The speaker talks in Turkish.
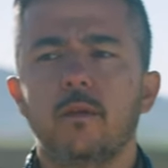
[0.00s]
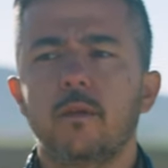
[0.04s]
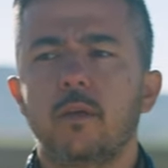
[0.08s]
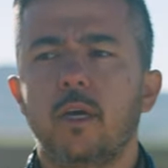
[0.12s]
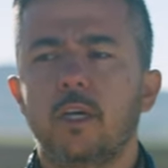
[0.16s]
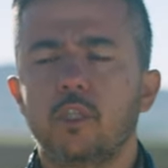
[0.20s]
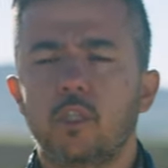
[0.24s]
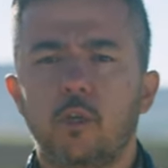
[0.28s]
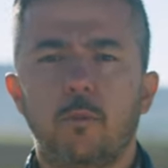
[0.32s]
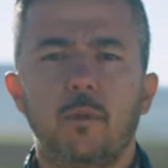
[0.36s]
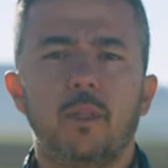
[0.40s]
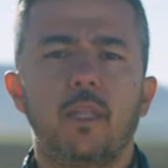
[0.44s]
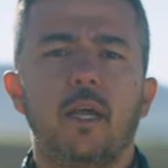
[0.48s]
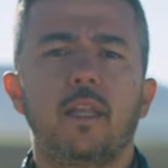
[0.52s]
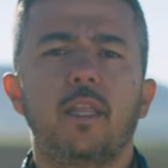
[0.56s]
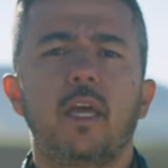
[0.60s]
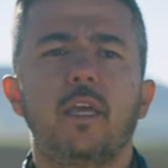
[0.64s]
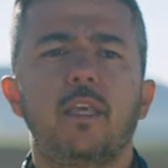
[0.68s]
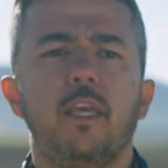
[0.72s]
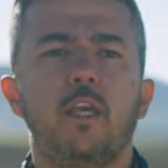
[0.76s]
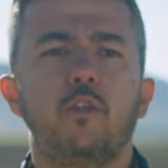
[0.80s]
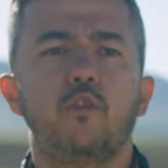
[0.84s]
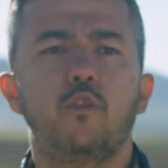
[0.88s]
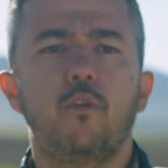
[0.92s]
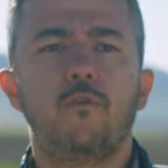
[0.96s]

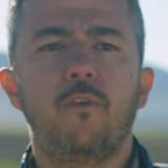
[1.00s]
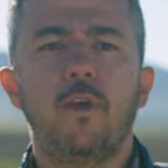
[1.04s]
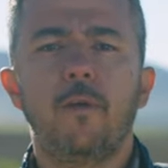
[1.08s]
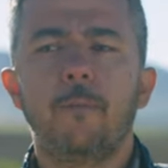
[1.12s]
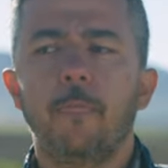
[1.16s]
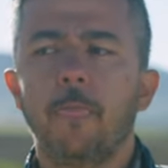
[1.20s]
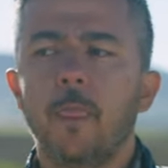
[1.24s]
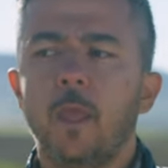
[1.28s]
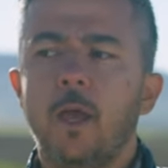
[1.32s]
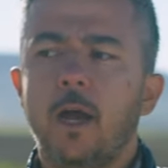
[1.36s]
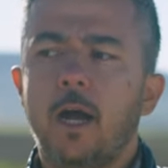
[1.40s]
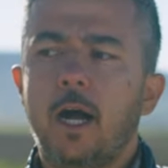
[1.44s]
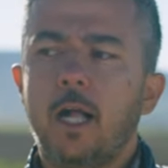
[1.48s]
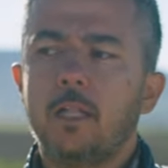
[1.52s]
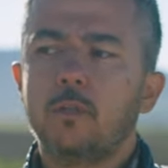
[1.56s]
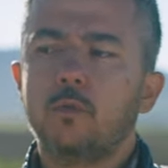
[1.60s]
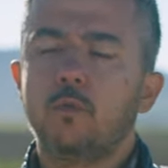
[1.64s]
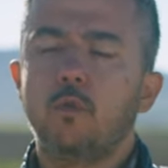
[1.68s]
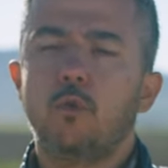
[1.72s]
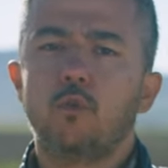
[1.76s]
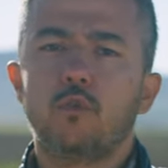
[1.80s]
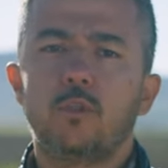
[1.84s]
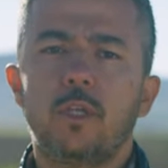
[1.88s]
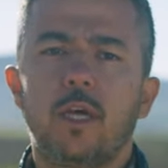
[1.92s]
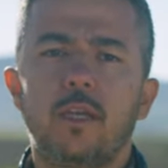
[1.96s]
aşamalardan geçiyor ve alt
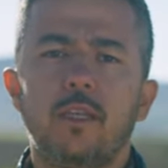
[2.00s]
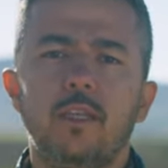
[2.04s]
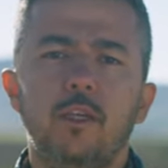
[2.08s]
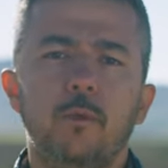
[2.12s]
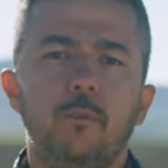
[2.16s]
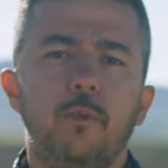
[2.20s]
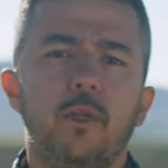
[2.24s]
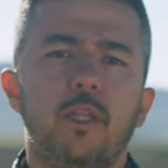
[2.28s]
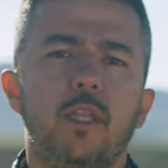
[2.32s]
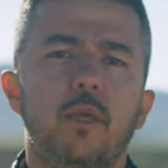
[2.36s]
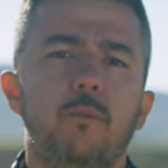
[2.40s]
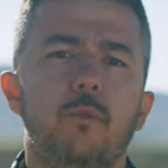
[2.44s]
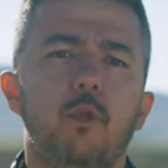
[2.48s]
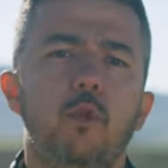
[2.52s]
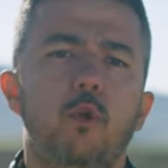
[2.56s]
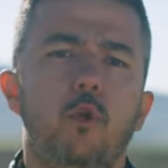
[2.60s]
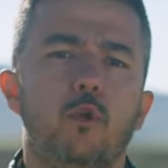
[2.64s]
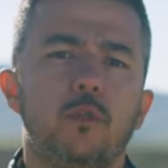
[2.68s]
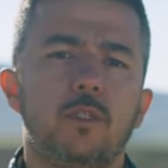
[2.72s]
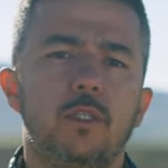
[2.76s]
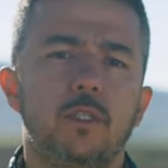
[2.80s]
gözler yıpranabiliyor.